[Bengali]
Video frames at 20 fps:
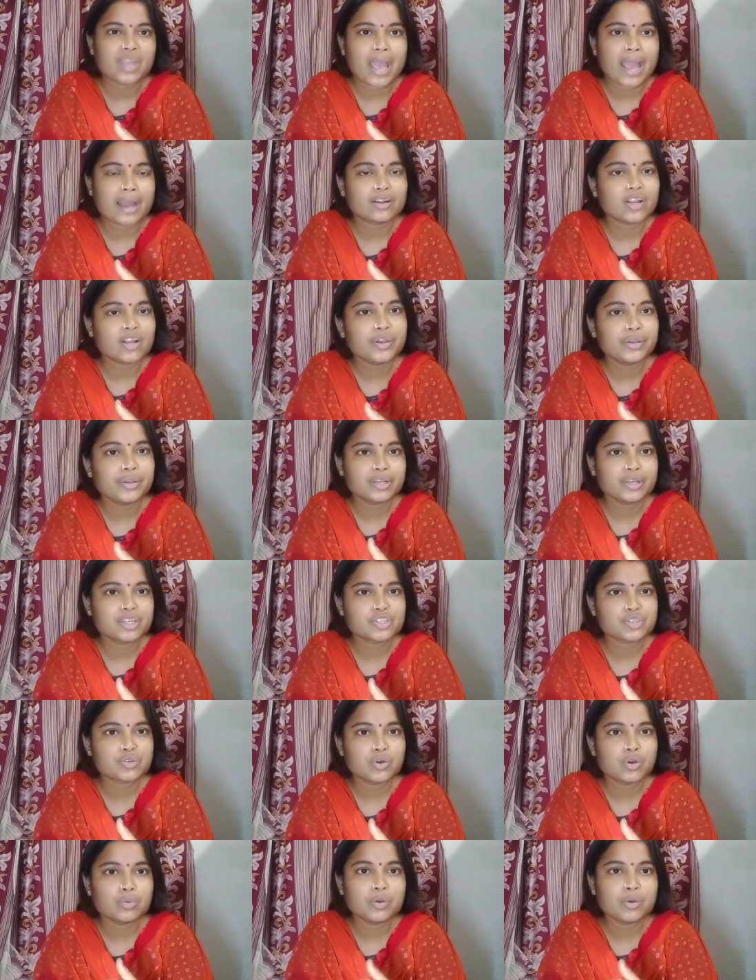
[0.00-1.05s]
একটাই রিকোয়েস্ট
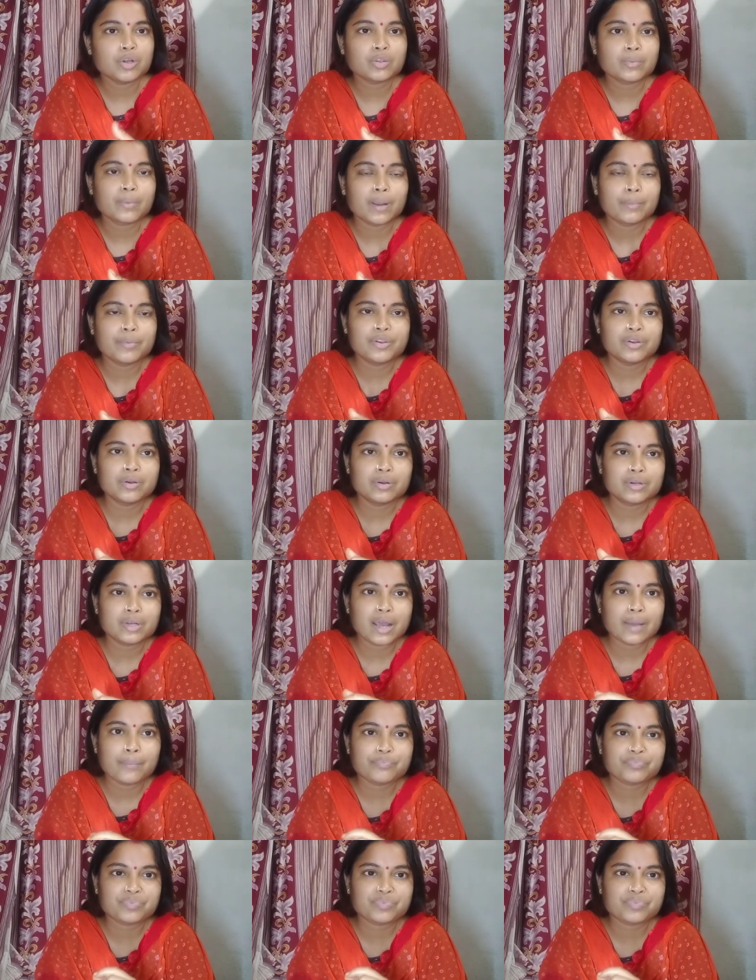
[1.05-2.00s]
করব তোমরা ভিডিওটা